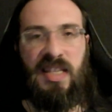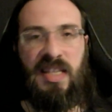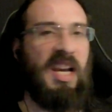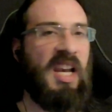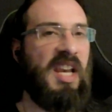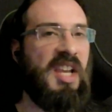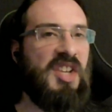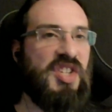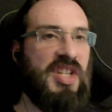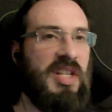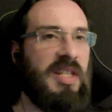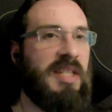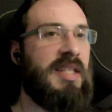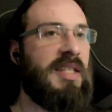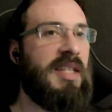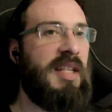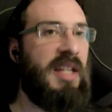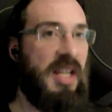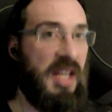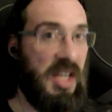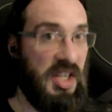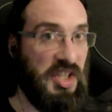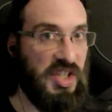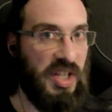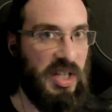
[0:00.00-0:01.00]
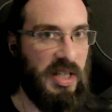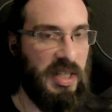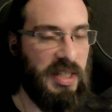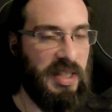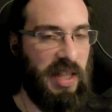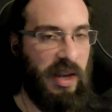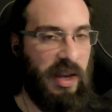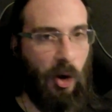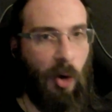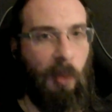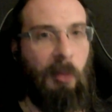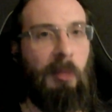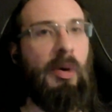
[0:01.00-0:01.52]
le licenze, le licenze
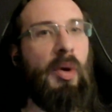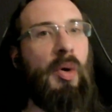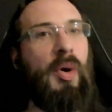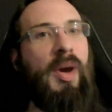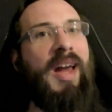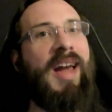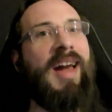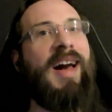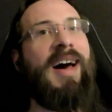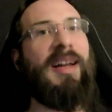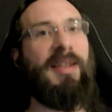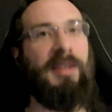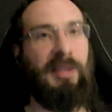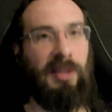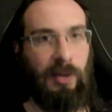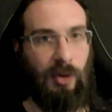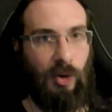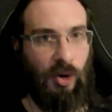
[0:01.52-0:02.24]
erano bloccate,